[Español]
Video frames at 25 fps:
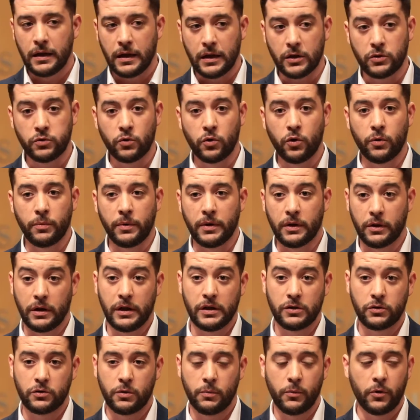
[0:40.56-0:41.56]
Es, un,
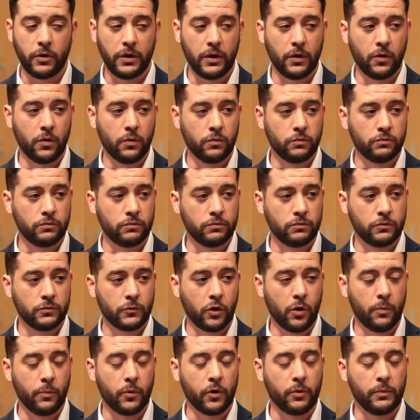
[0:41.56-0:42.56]
es, como digo, un
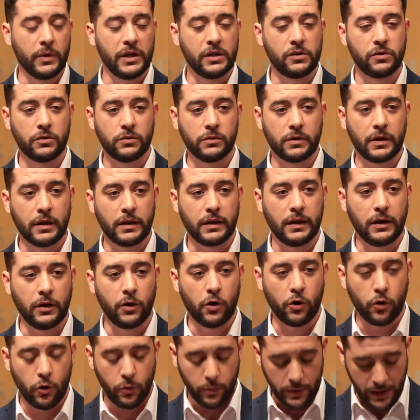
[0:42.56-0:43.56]
compromiso que
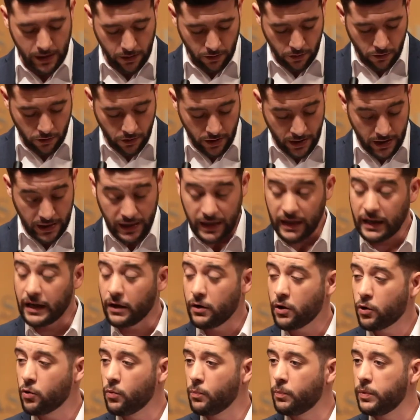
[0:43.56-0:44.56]
adquirió el gobierno y
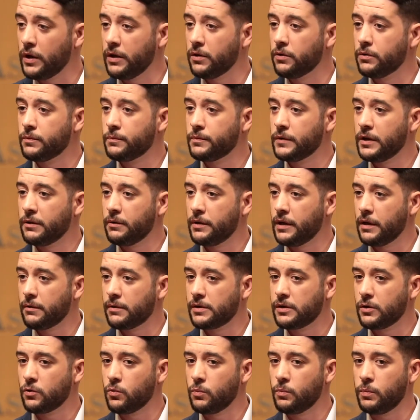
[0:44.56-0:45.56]
que no ha cumplido. Debería
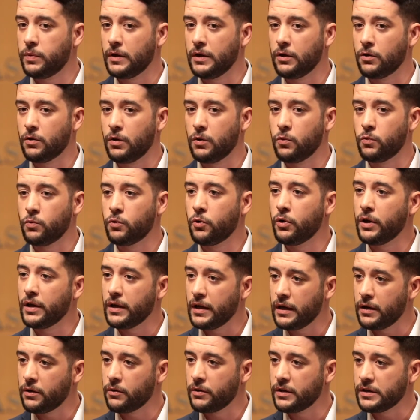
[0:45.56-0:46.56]
haberse cumplido el 1 de
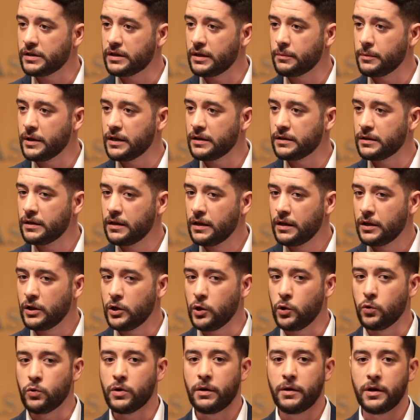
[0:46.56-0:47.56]
enero de este mes
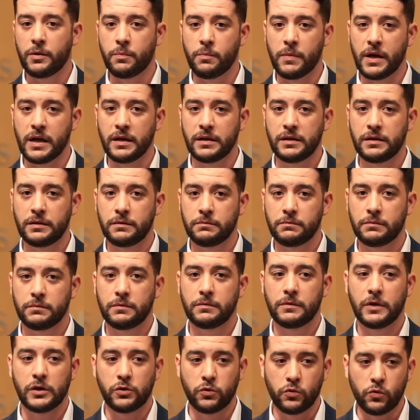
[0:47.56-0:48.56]
y una vez más
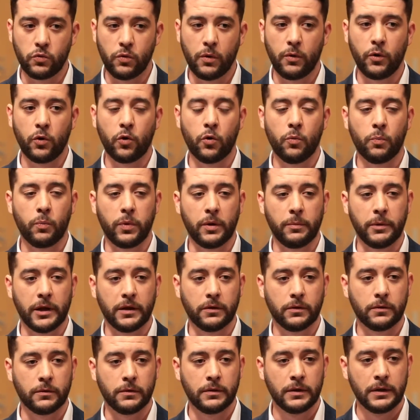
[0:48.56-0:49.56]
es un nuevo
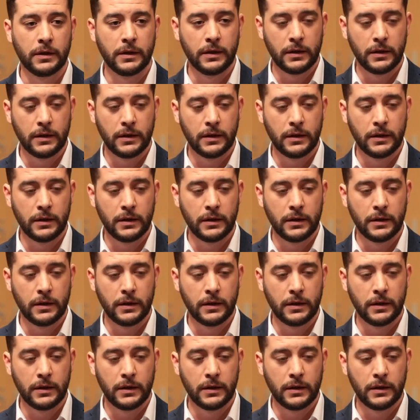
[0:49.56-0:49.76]
incumplimiento.